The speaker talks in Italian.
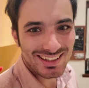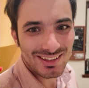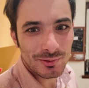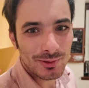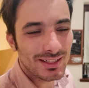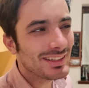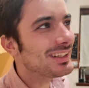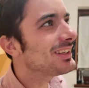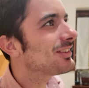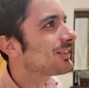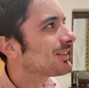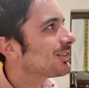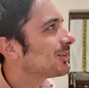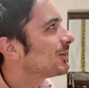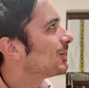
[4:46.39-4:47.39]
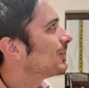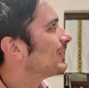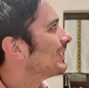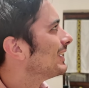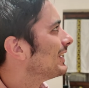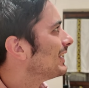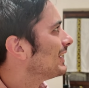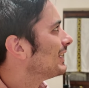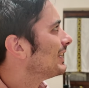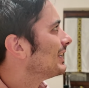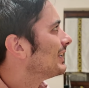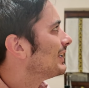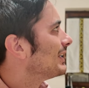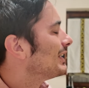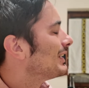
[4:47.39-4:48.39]
il lunedì sono
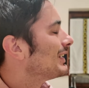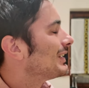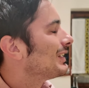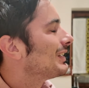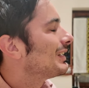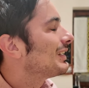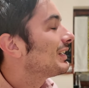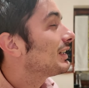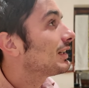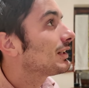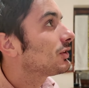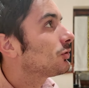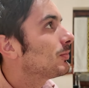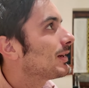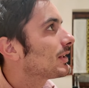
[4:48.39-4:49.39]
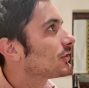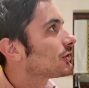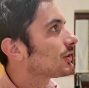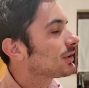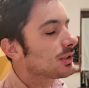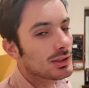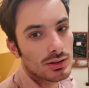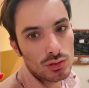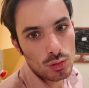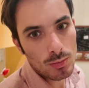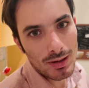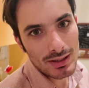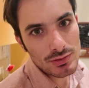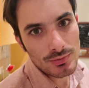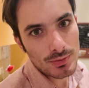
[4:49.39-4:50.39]
ah, too much, too
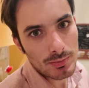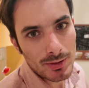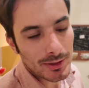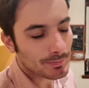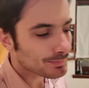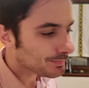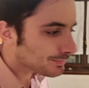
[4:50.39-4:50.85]
much for me.